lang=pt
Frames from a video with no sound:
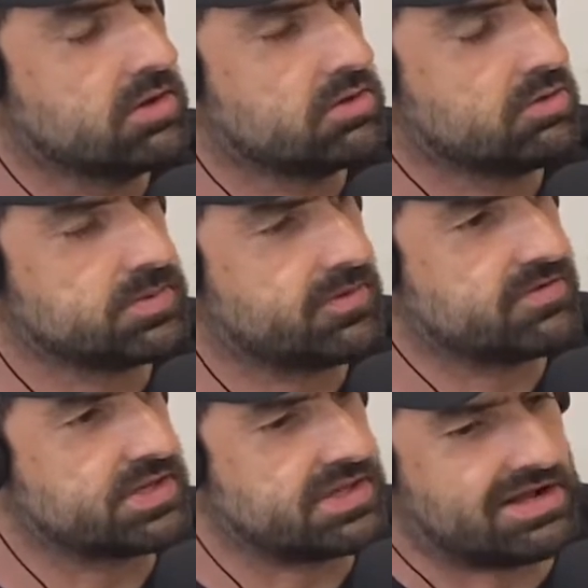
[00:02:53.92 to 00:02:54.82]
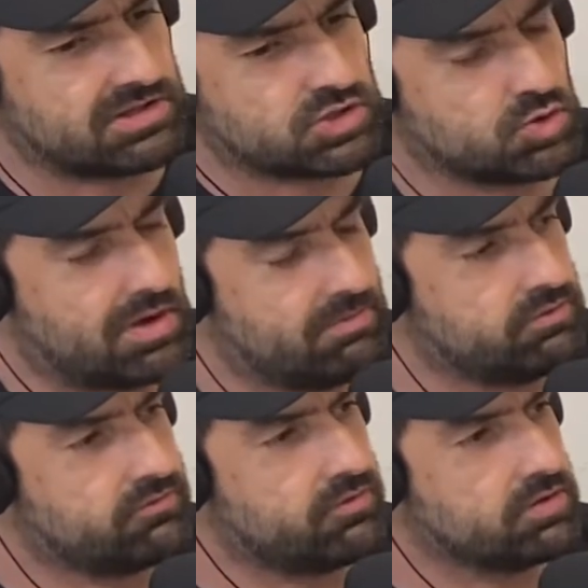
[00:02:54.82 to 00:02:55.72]
não precisa fazer nada, só abre
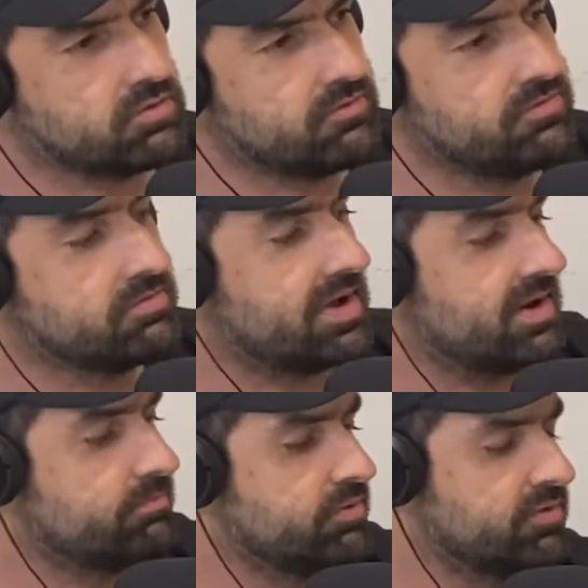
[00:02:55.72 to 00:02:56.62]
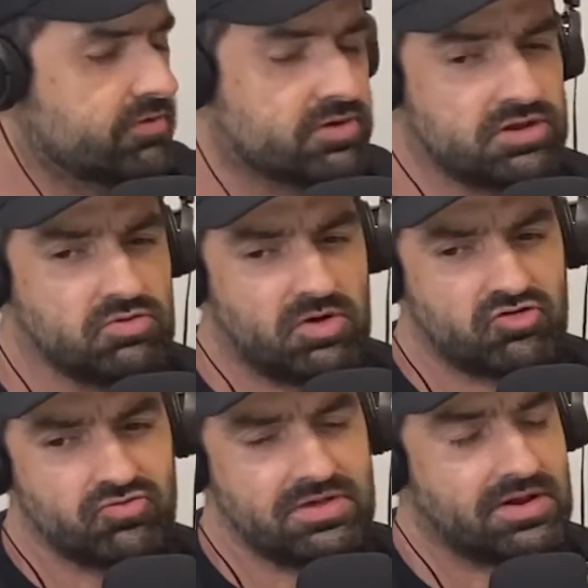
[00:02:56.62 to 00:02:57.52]
o voto. Eu vim o cara, pô, só queria uma
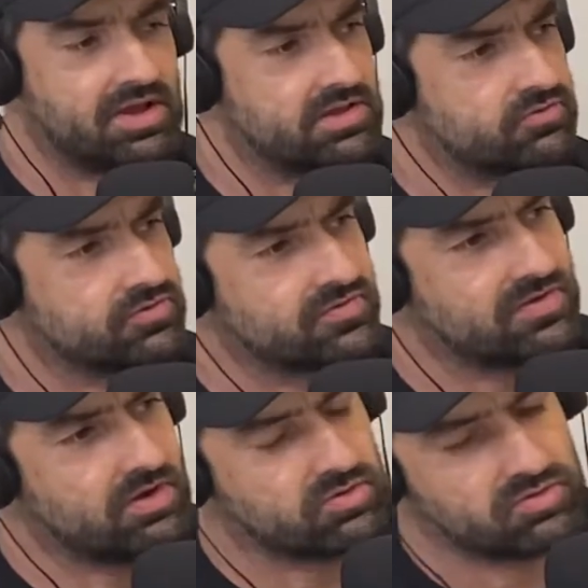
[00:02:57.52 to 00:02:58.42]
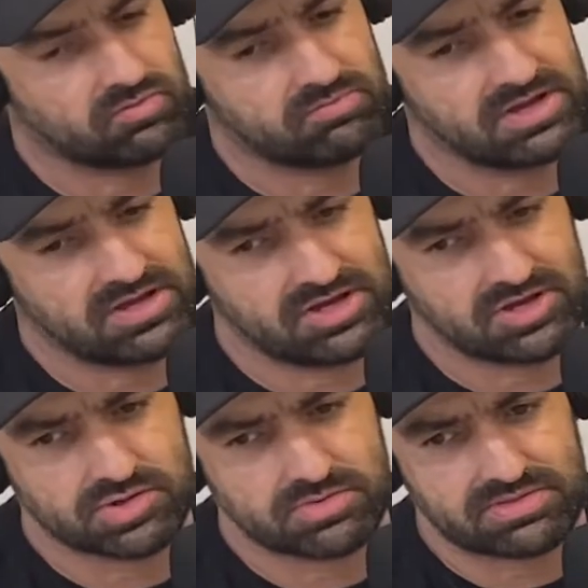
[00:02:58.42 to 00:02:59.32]
ajudinha na rede social que eu não
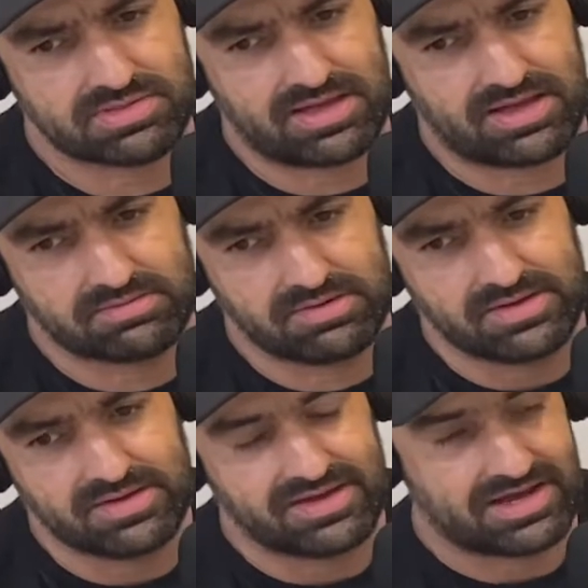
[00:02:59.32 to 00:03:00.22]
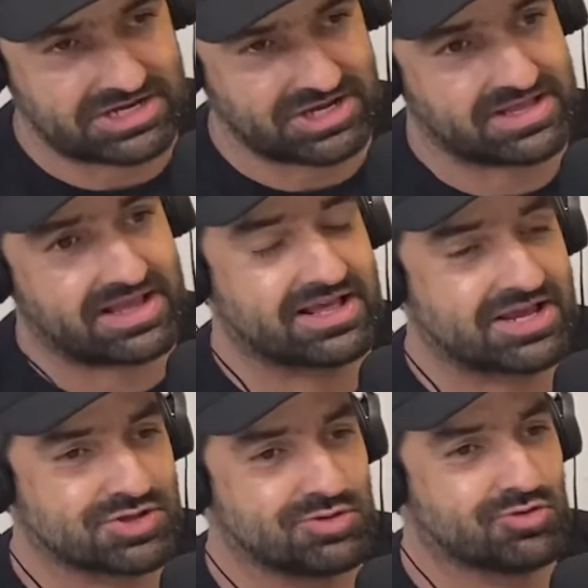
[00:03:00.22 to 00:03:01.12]
manjo e tal. A gente é aquela
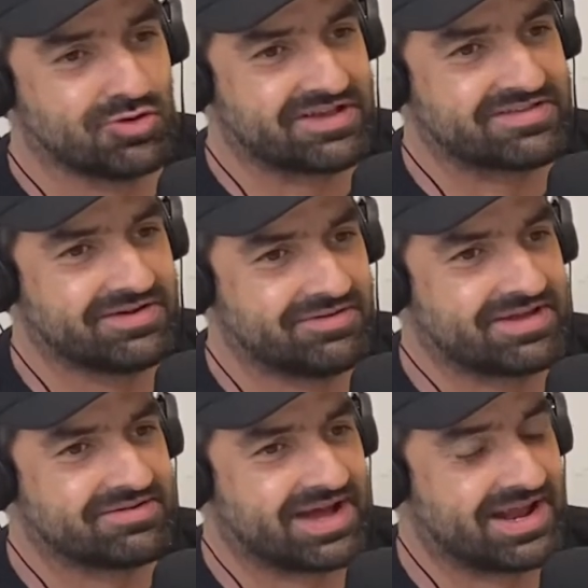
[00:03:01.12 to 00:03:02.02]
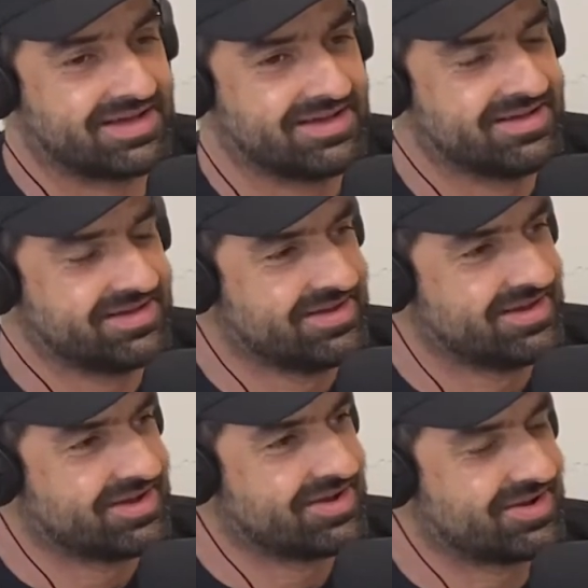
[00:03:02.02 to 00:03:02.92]
questão do coração, né? Que o cara uhum, não
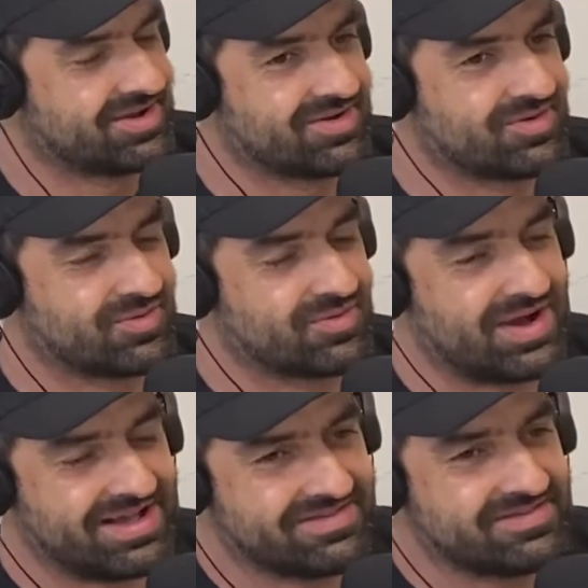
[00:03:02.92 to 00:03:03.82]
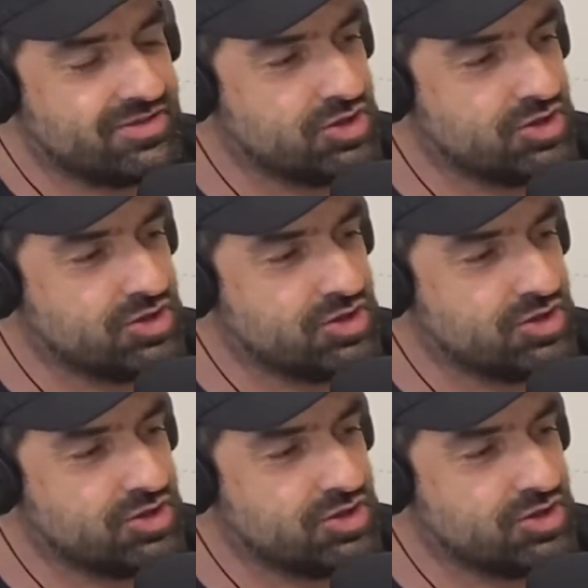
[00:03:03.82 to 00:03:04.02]
consegue, tipo, quase se